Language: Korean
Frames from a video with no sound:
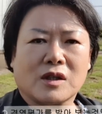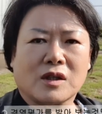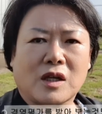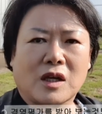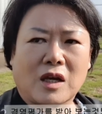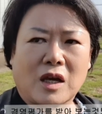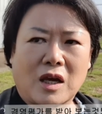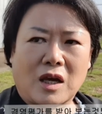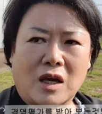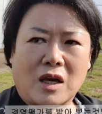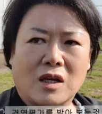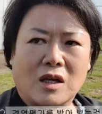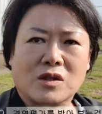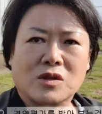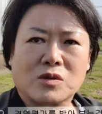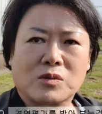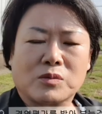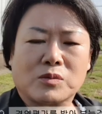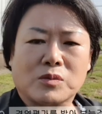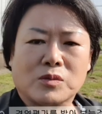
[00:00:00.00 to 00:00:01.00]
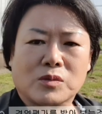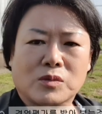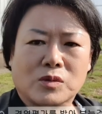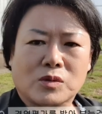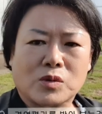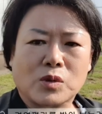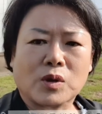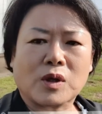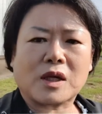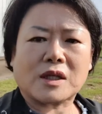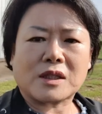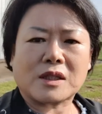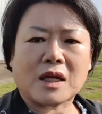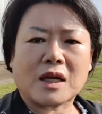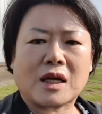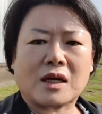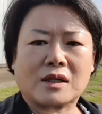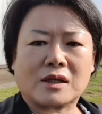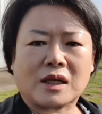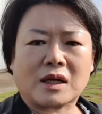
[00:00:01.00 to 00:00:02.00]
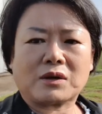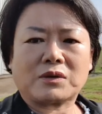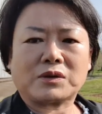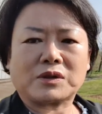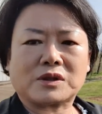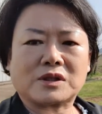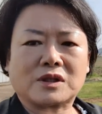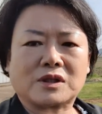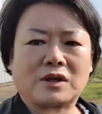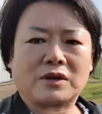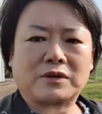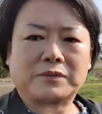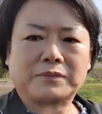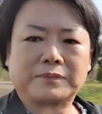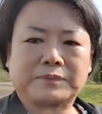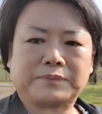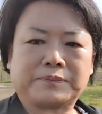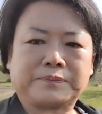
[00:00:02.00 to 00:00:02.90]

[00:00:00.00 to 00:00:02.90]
되게 좀 좋게 생각을 하고 있어요